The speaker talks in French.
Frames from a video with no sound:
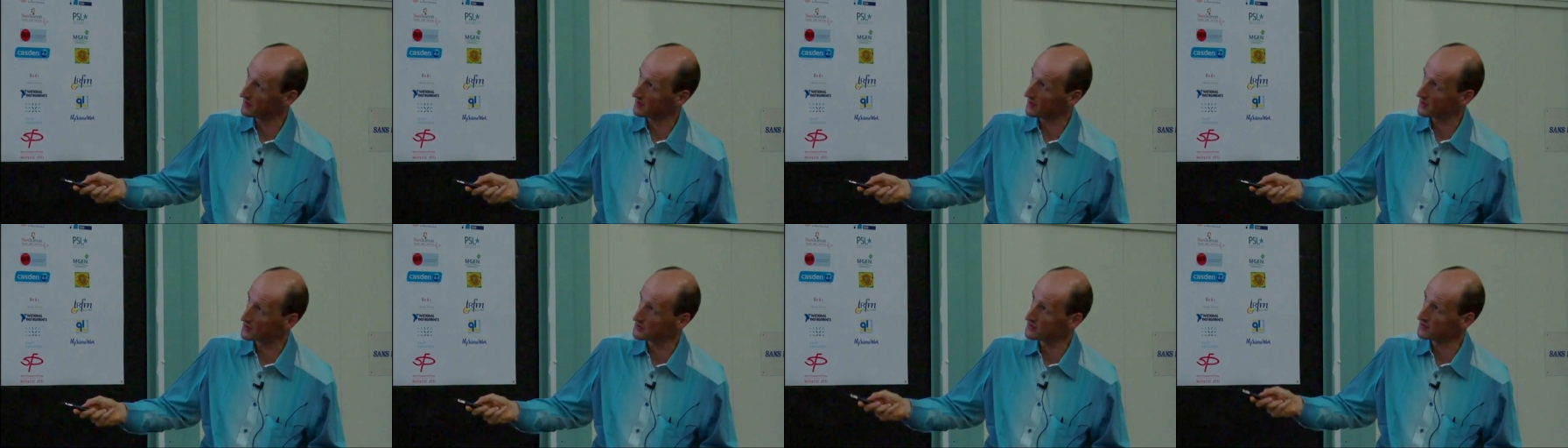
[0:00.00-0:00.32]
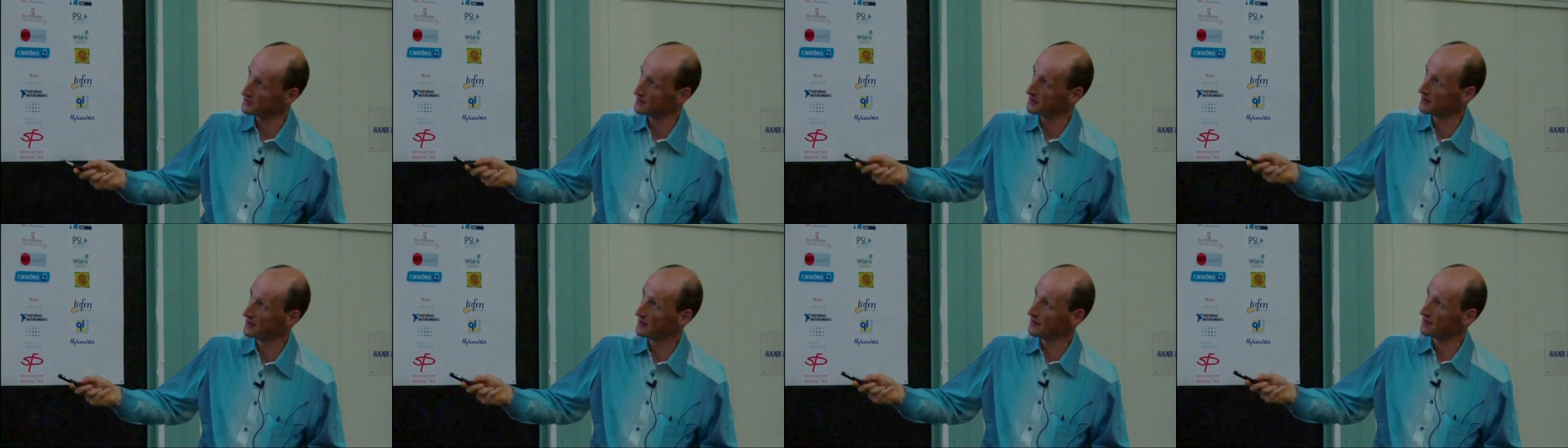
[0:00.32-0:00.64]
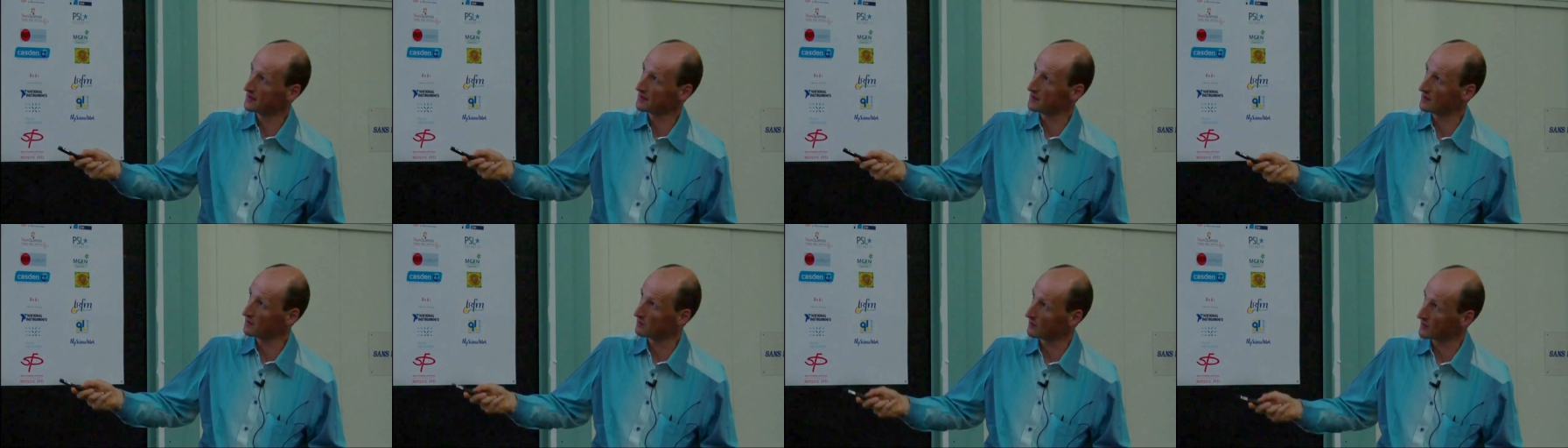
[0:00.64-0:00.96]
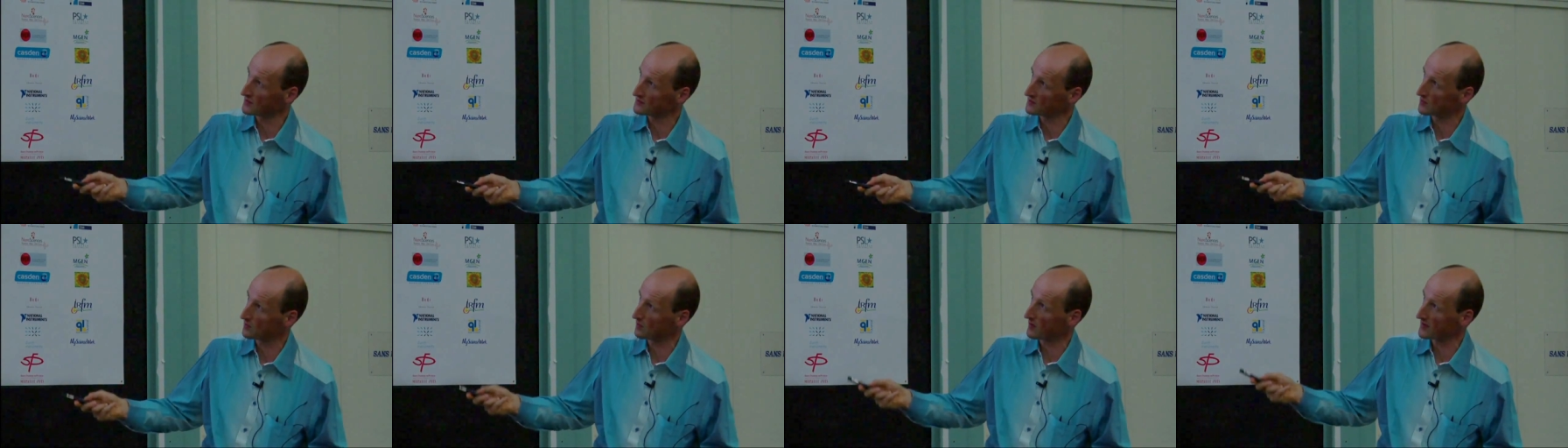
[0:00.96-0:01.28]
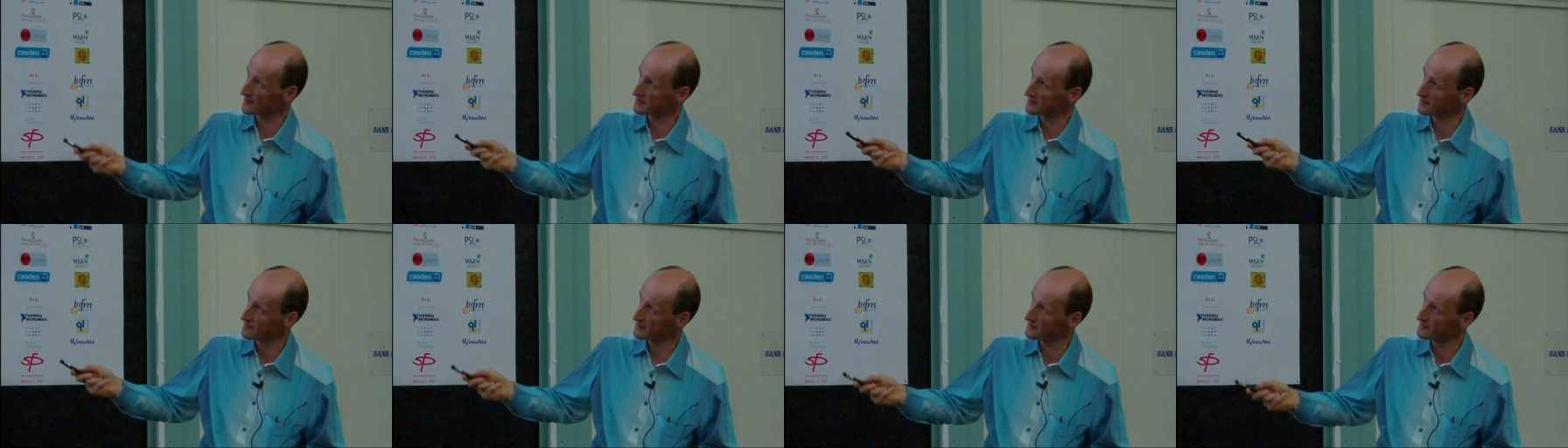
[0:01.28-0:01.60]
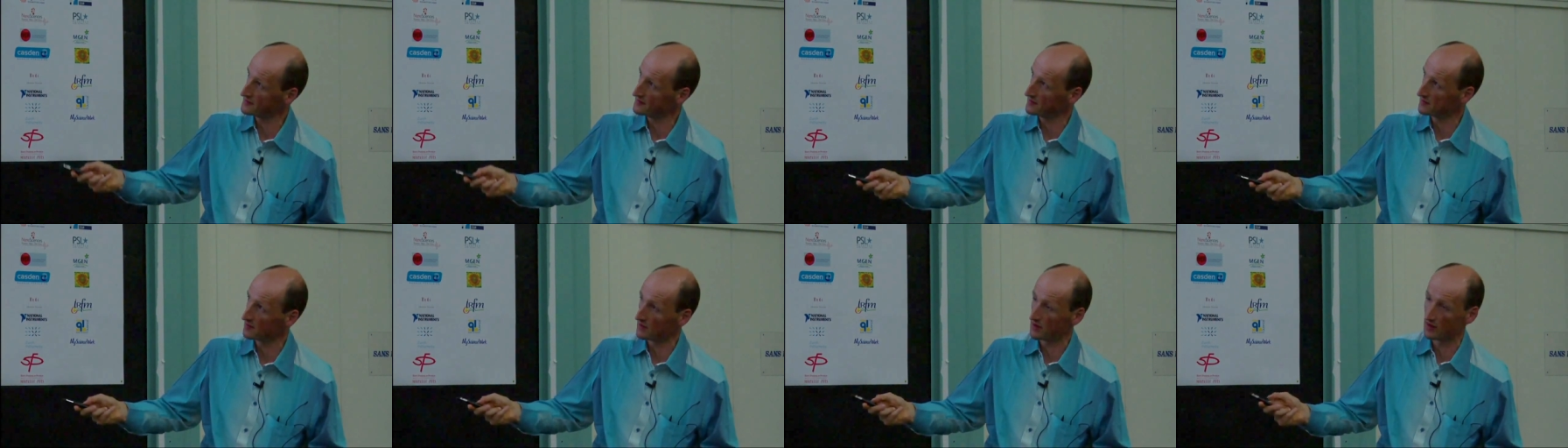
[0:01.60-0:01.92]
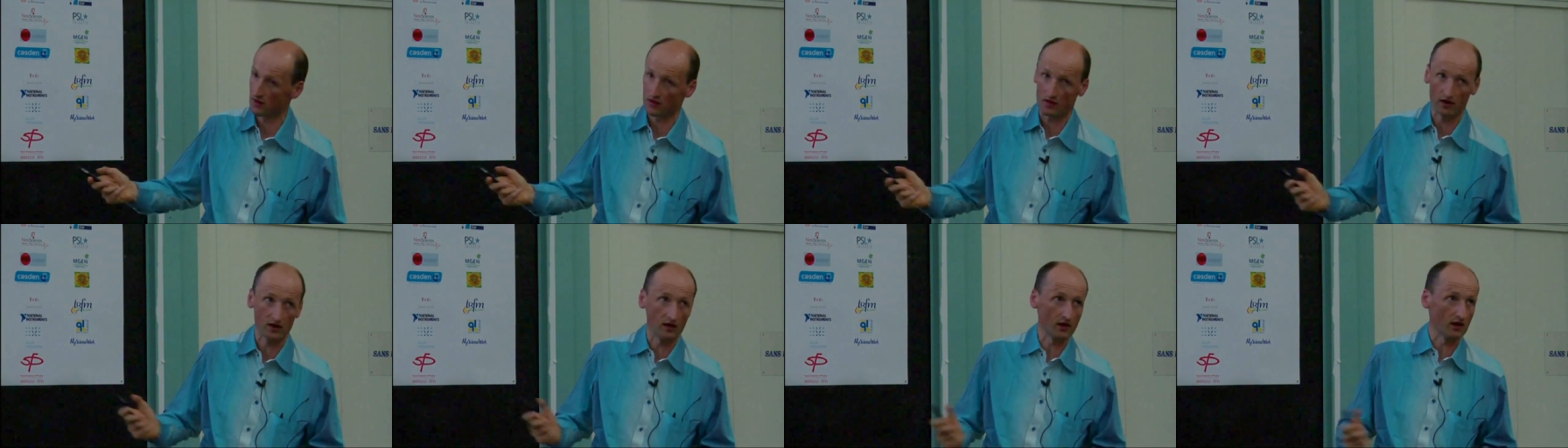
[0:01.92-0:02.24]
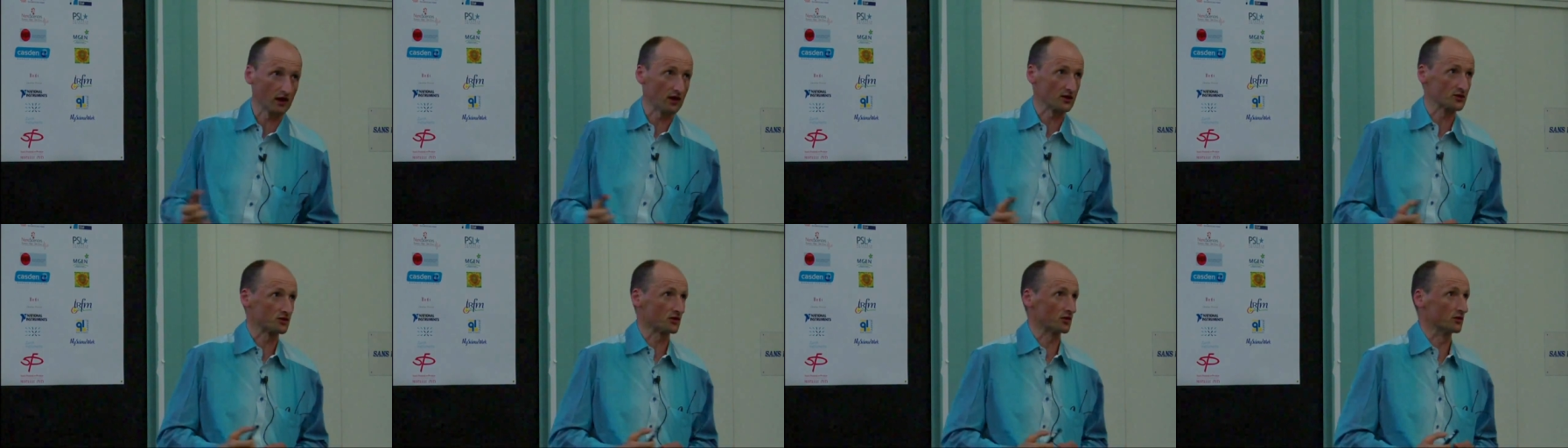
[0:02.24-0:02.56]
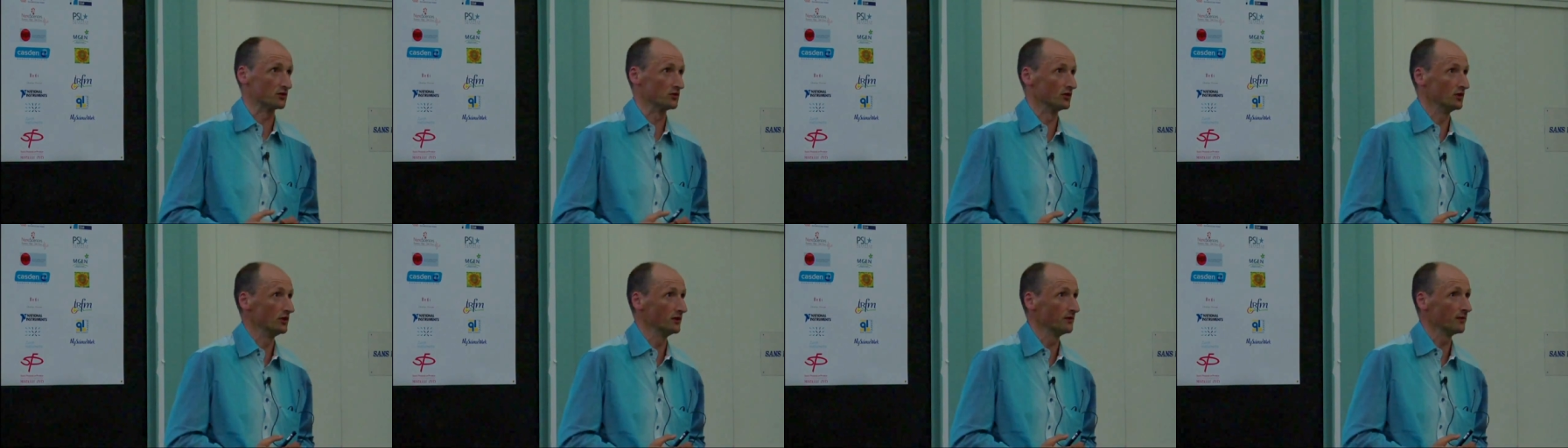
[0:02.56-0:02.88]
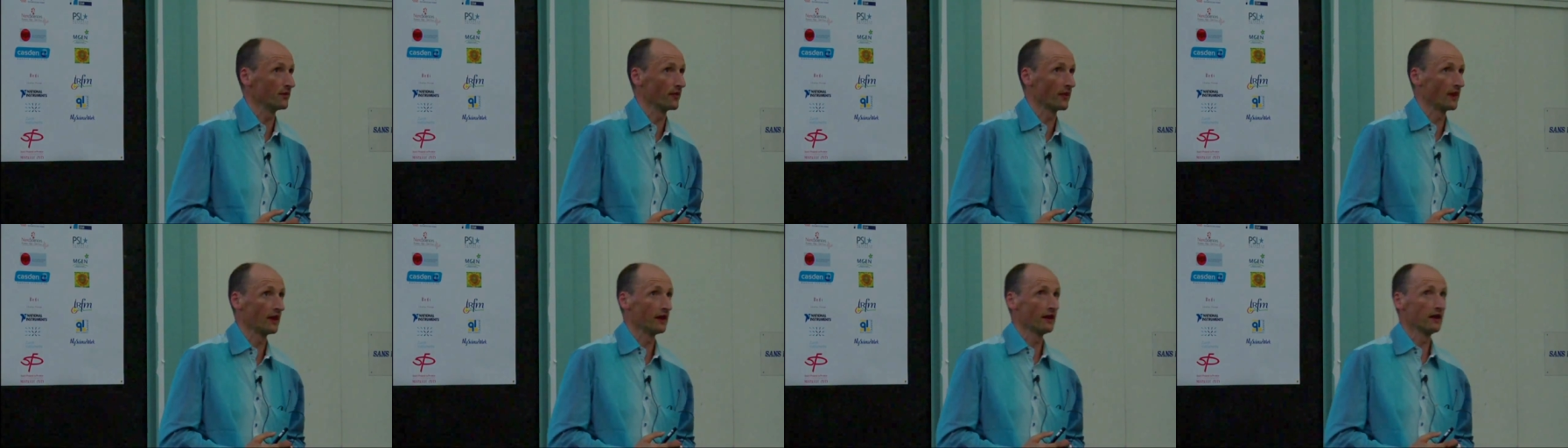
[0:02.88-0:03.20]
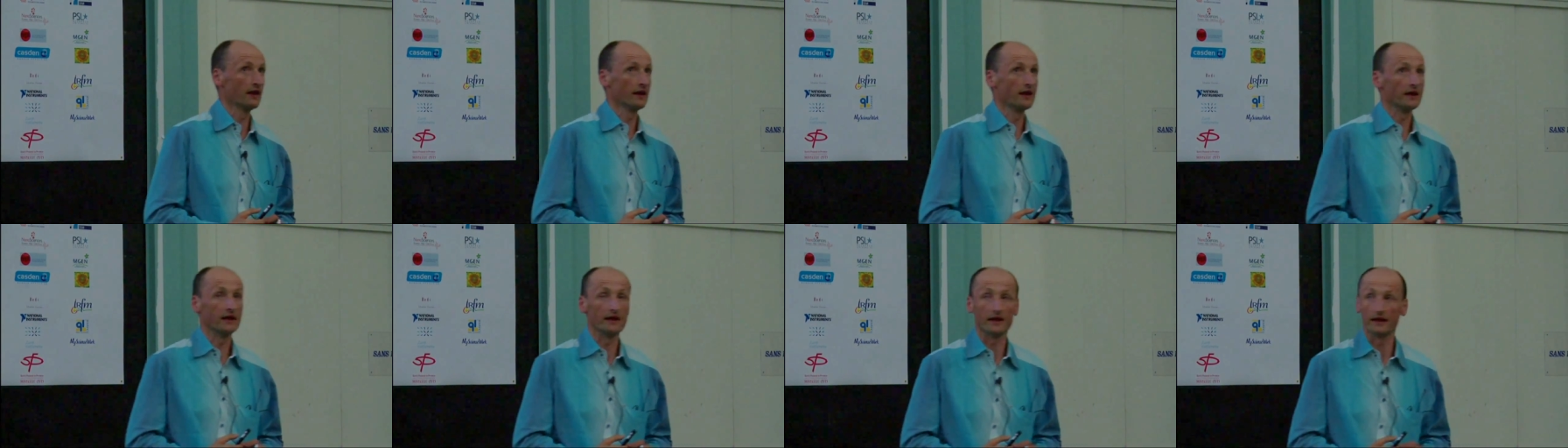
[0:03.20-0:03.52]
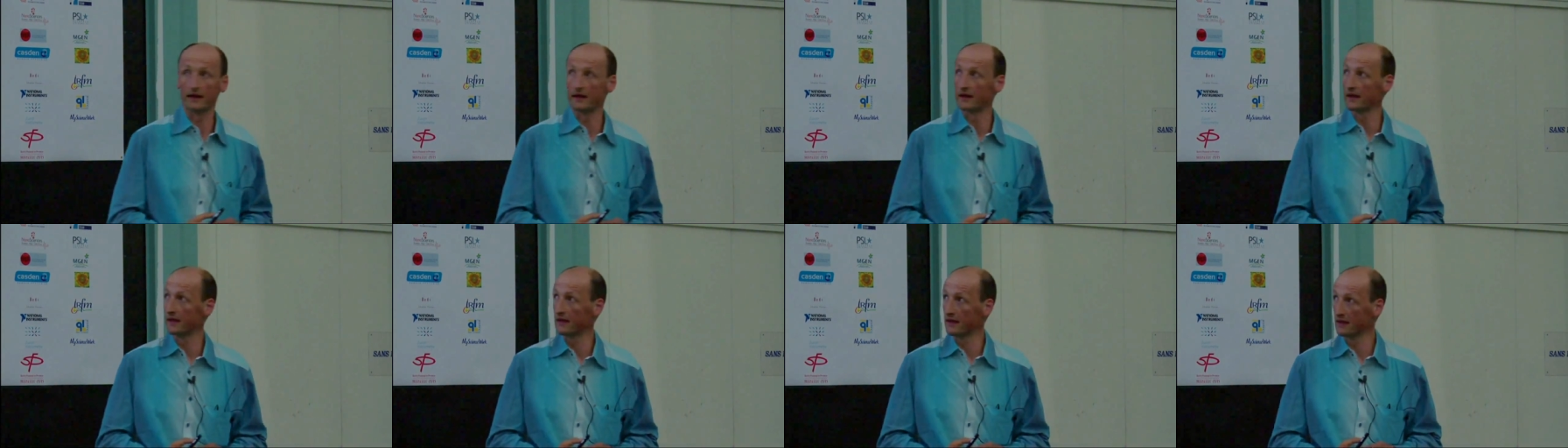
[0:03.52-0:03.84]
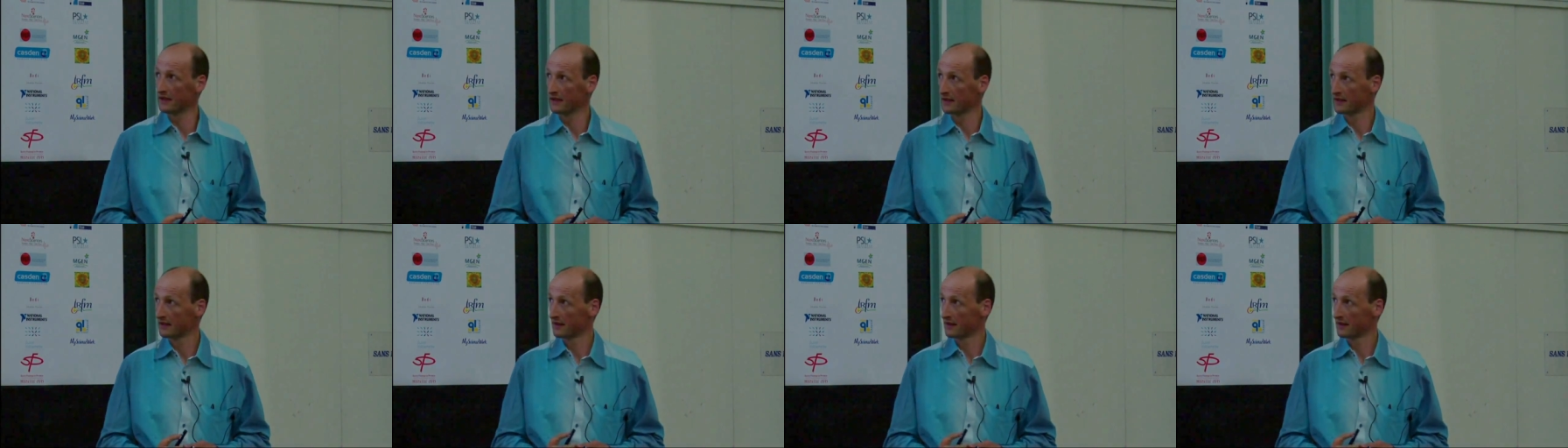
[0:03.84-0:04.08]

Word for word: d'énergie qui vont se croiser ici en h champ nul. Et